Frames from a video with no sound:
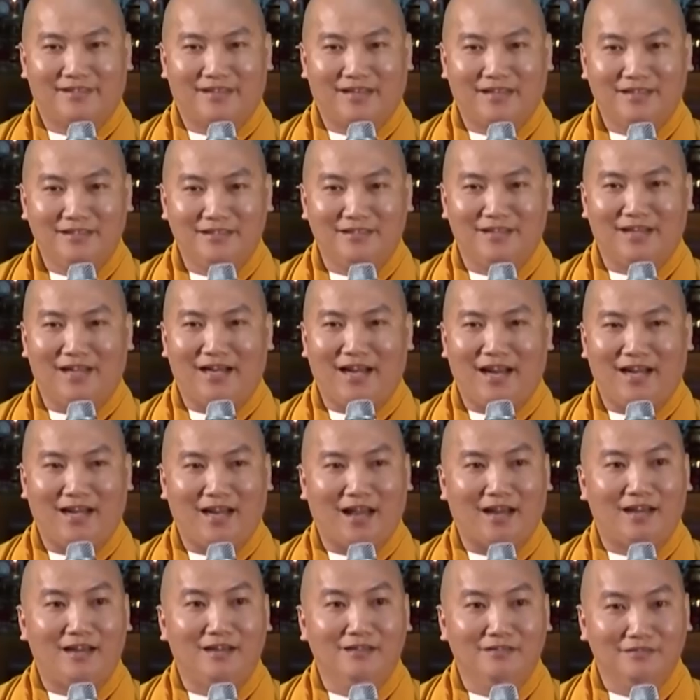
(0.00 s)
Lương ở đây
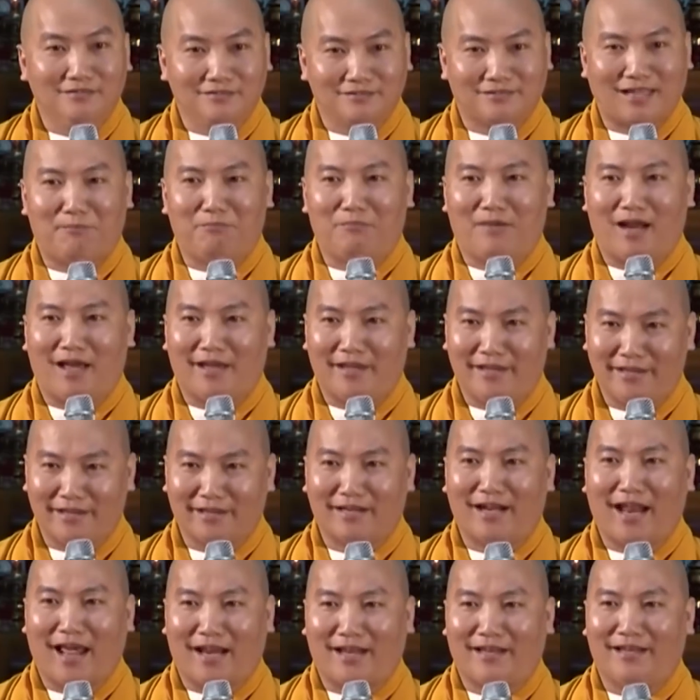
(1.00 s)
là lương tâm, là
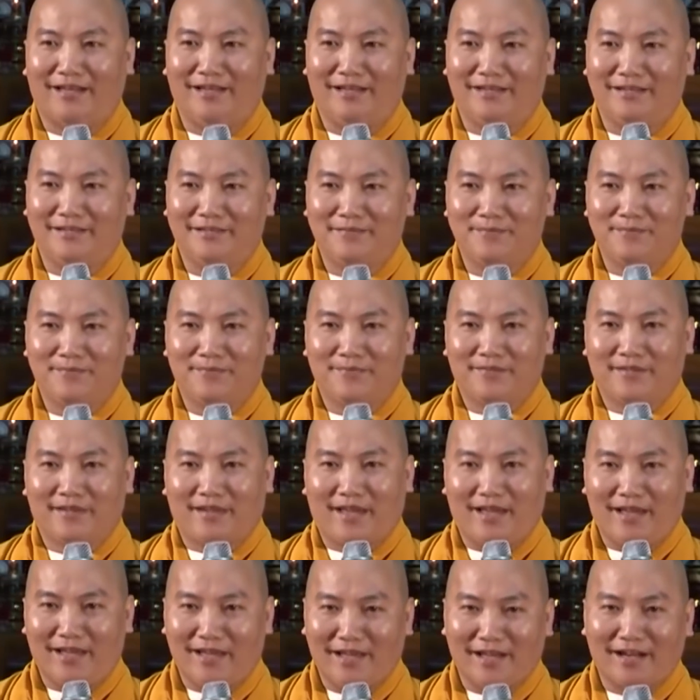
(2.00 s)
hiền lành đó.
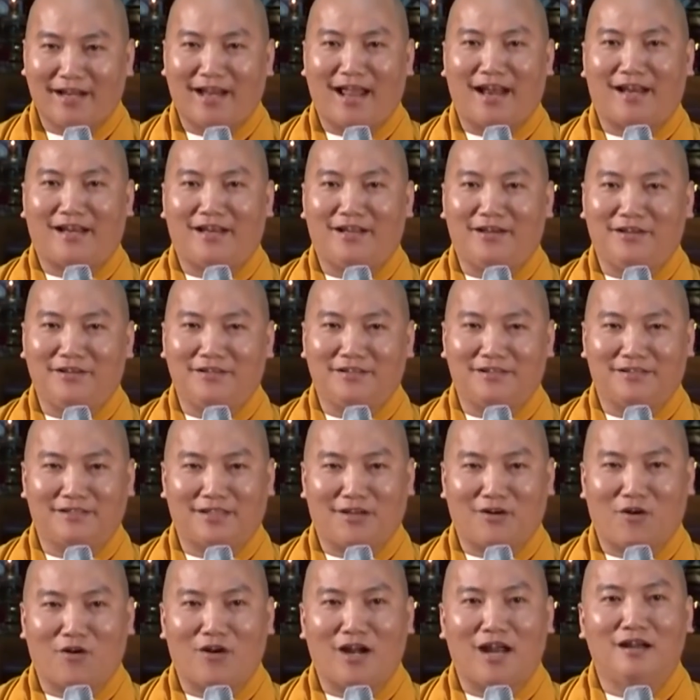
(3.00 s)
Cái hiền lành đó người
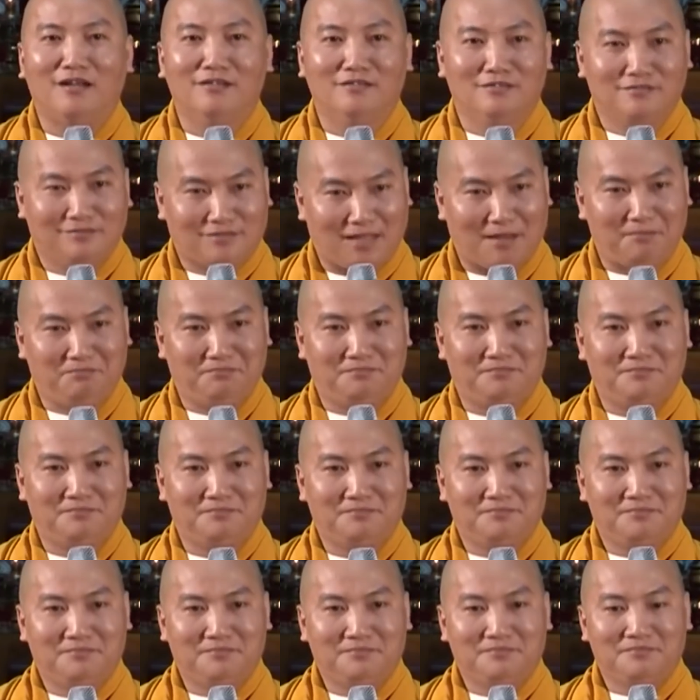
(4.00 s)
ta gọi là lương tâm.
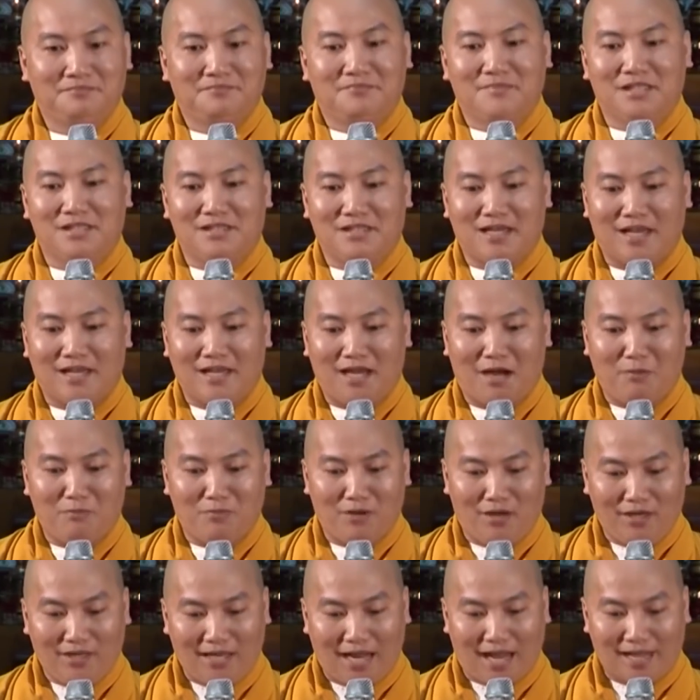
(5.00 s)
Như vậy
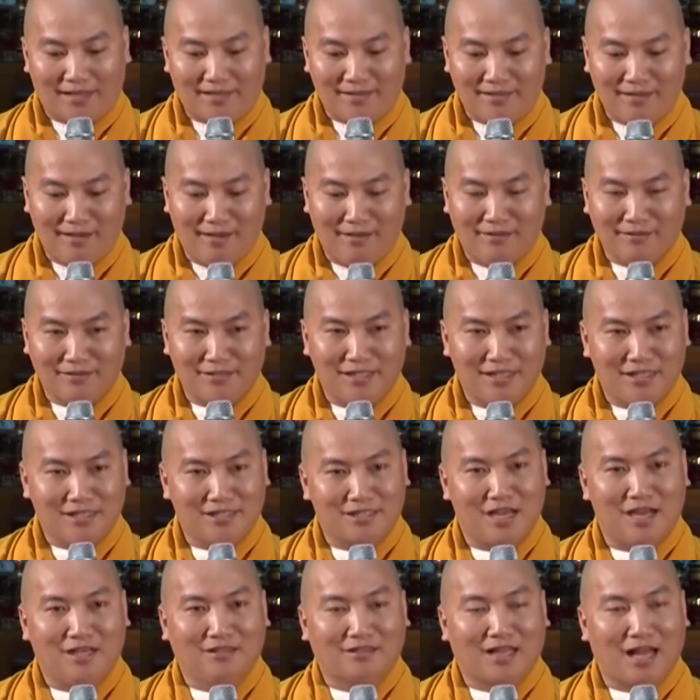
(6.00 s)
ông nói là nhân chi
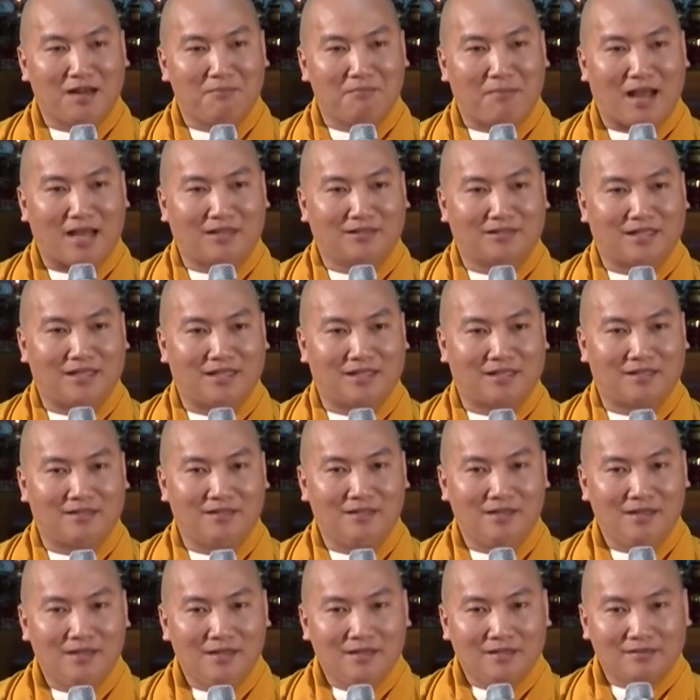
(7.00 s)
sơ tánh bản
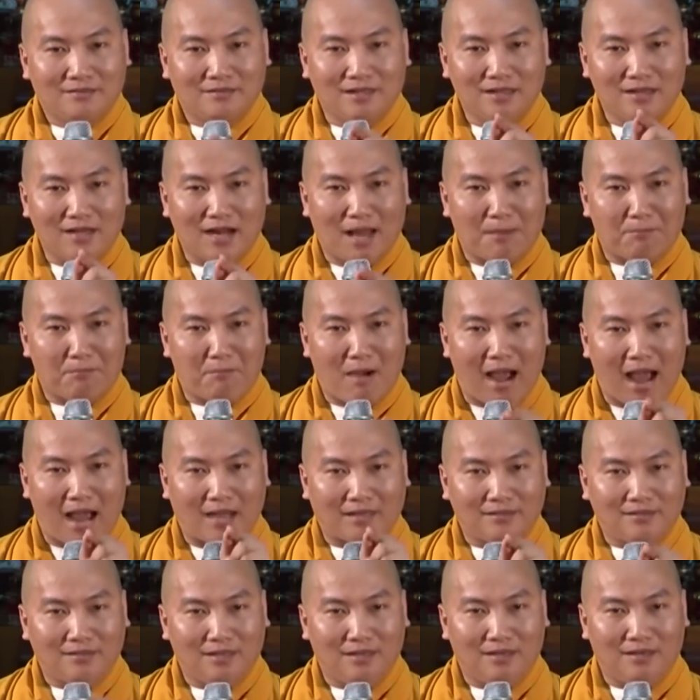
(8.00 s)
thiện, tức là
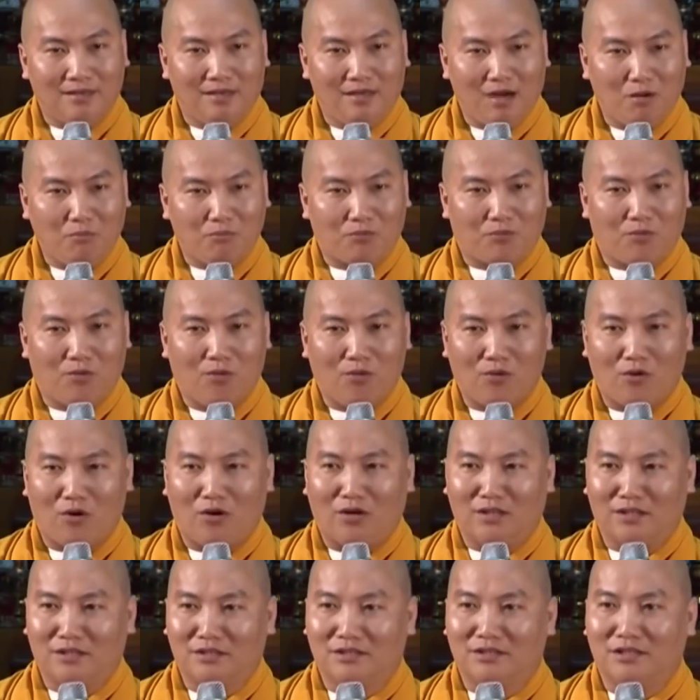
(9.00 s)
bản chất gốc của
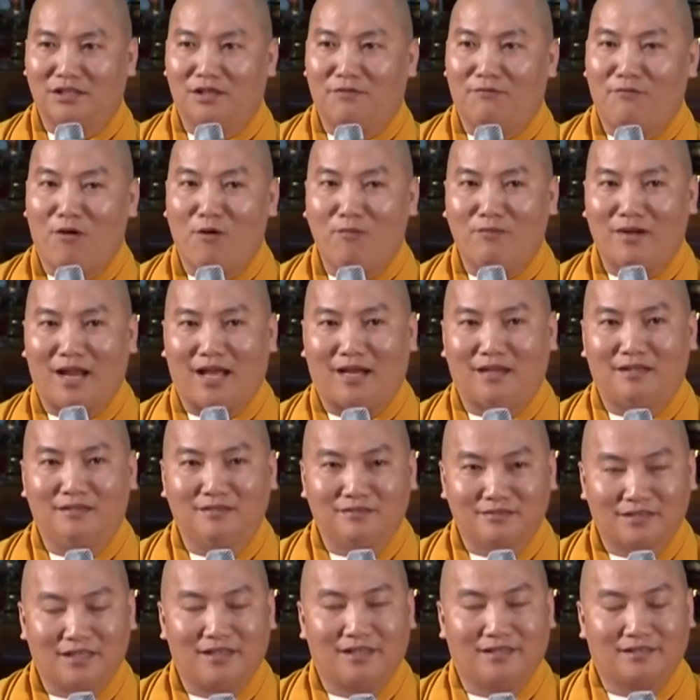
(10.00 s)
con người nó vốn là
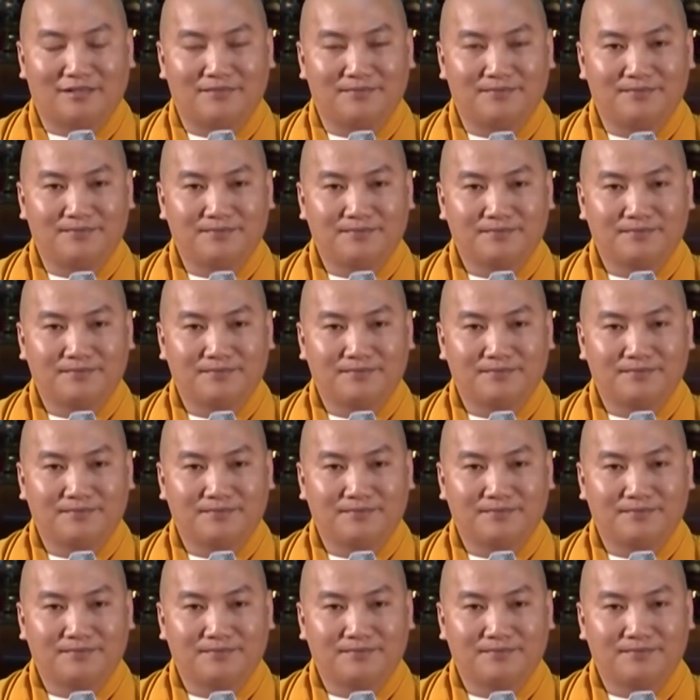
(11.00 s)
lương thiện.